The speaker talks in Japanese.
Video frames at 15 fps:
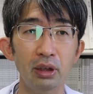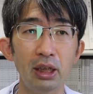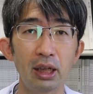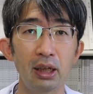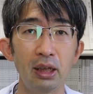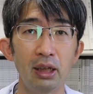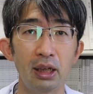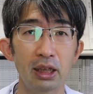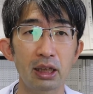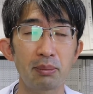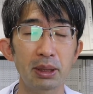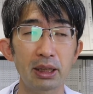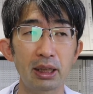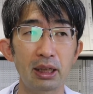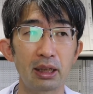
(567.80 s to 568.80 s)
で、はた
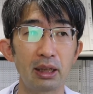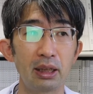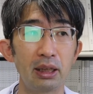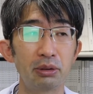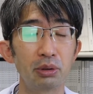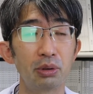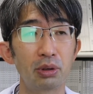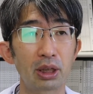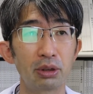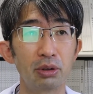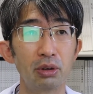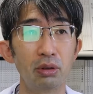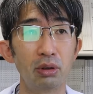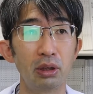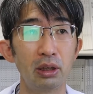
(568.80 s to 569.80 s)
また、えっ、ー、と、他
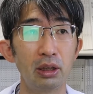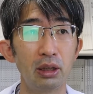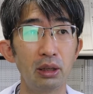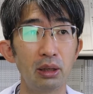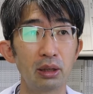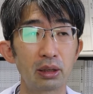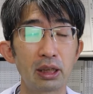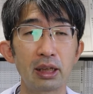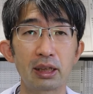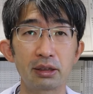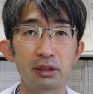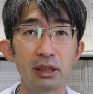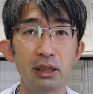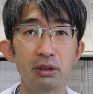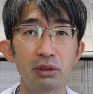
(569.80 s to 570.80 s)
の、えー、生
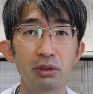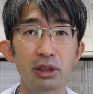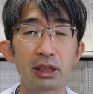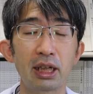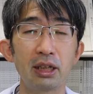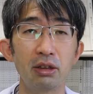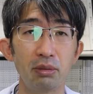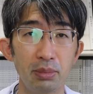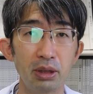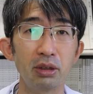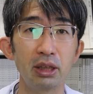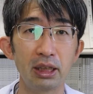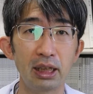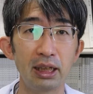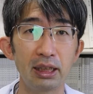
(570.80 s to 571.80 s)
活で言うと光を見
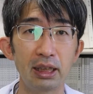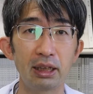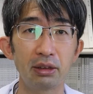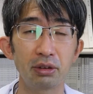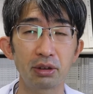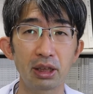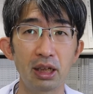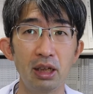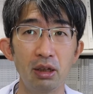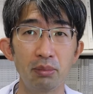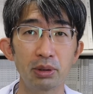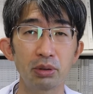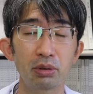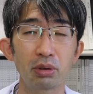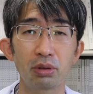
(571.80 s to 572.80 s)
すぎないであるとか、
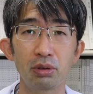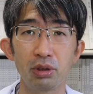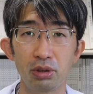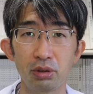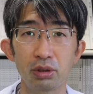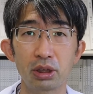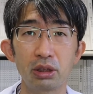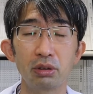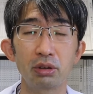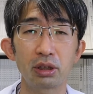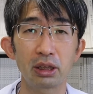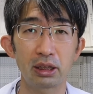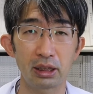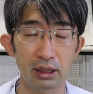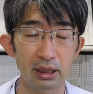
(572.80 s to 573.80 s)
ちょっとそういうのを気を
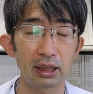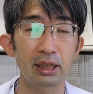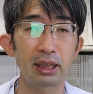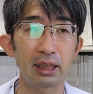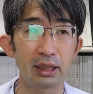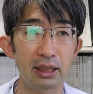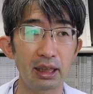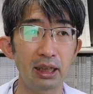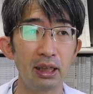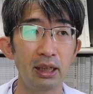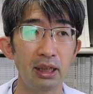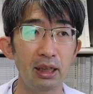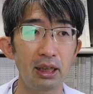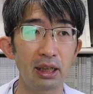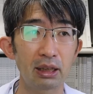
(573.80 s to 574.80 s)
つけていただいて、
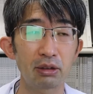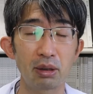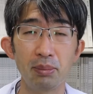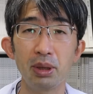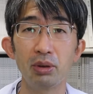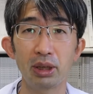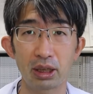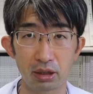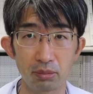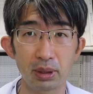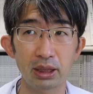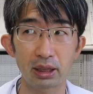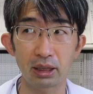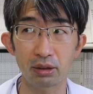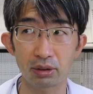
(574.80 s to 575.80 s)
えー、あとは目を休
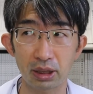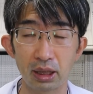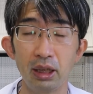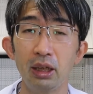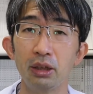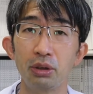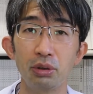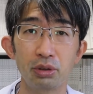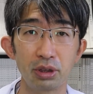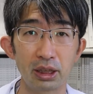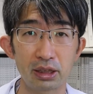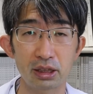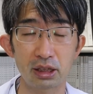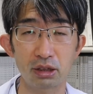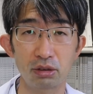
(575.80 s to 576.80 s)
めたりとか、遠く
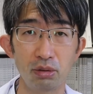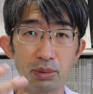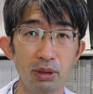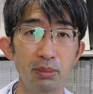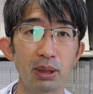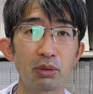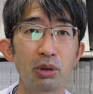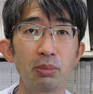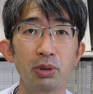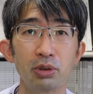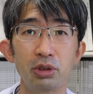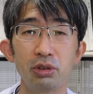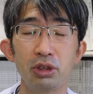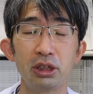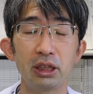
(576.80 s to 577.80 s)
や近くを見る。まあ、これ
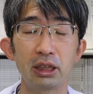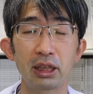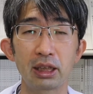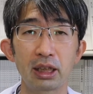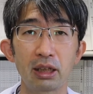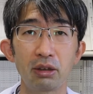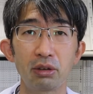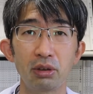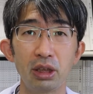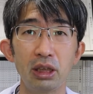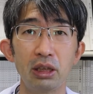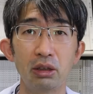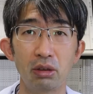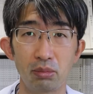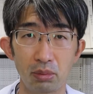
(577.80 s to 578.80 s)
も注意していただけると
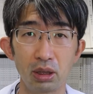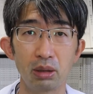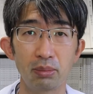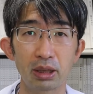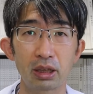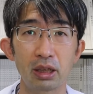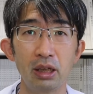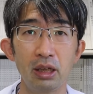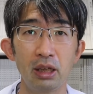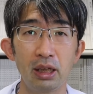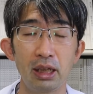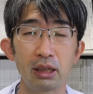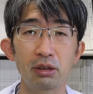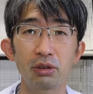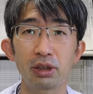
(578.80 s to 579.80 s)
いいと思います。
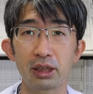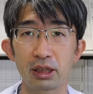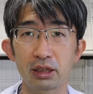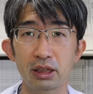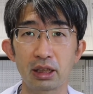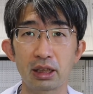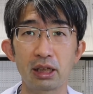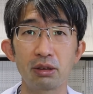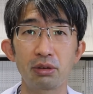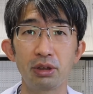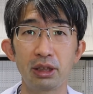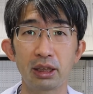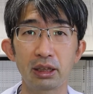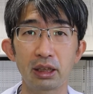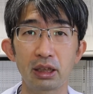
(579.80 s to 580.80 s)
え今日の話が参
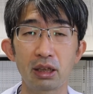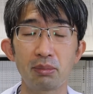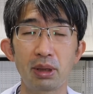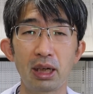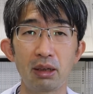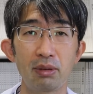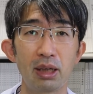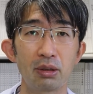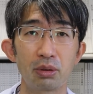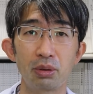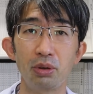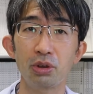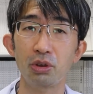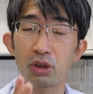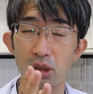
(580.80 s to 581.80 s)
考になったって場合は、
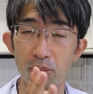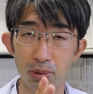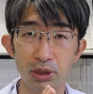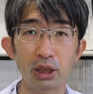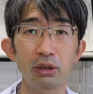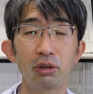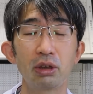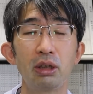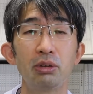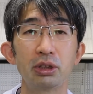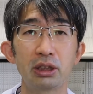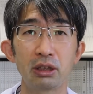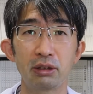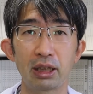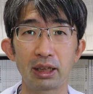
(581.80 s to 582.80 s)
高評価ボタンとかを
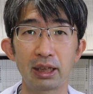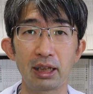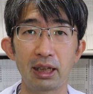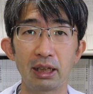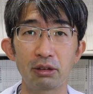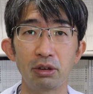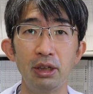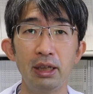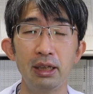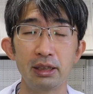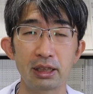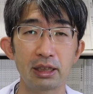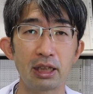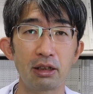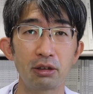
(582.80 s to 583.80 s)
押してください。あと、
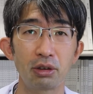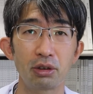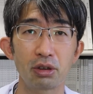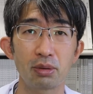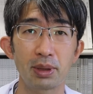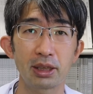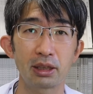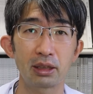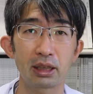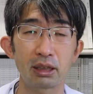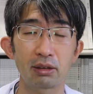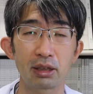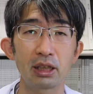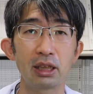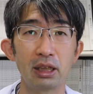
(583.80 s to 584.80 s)
チャンネル登録まだの
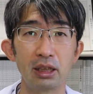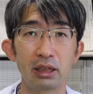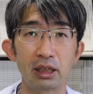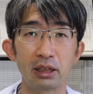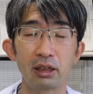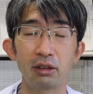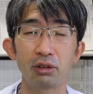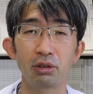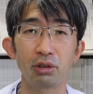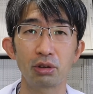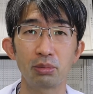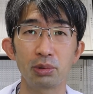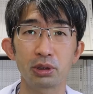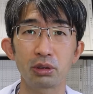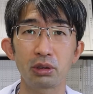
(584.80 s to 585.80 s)
方はぜひ、チャンネル登
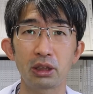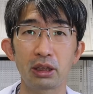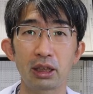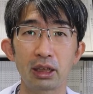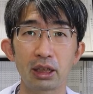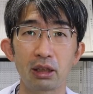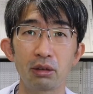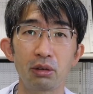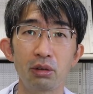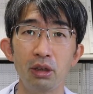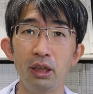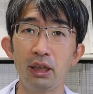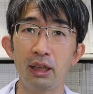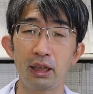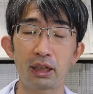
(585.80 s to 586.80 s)
録もしといていただける
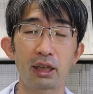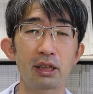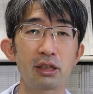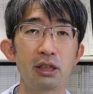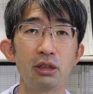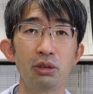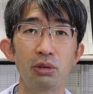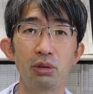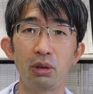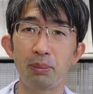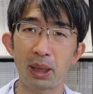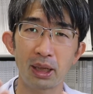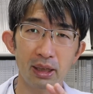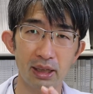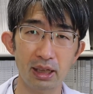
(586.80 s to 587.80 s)
と、新しい情報、
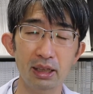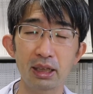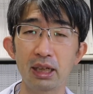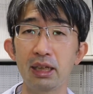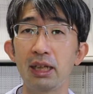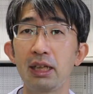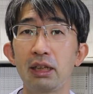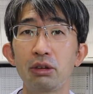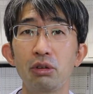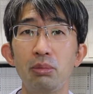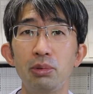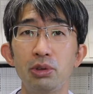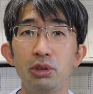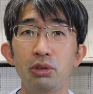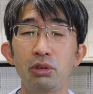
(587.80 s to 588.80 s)
まあ、関係ないやと
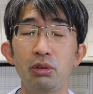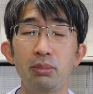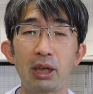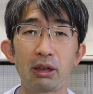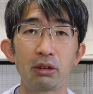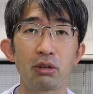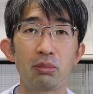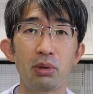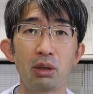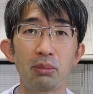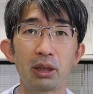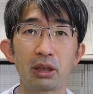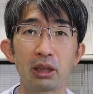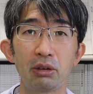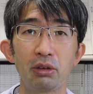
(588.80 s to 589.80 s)
思う情報もあると思い
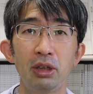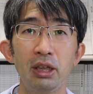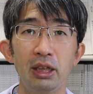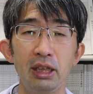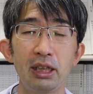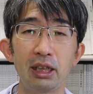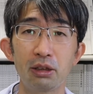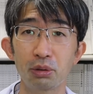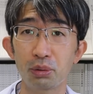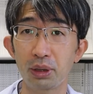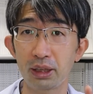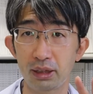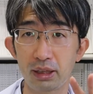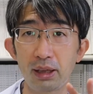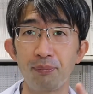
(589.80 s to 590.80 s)
ますけど、意外とこ
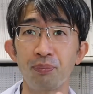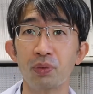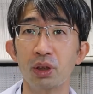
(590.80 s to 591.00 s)
うやって、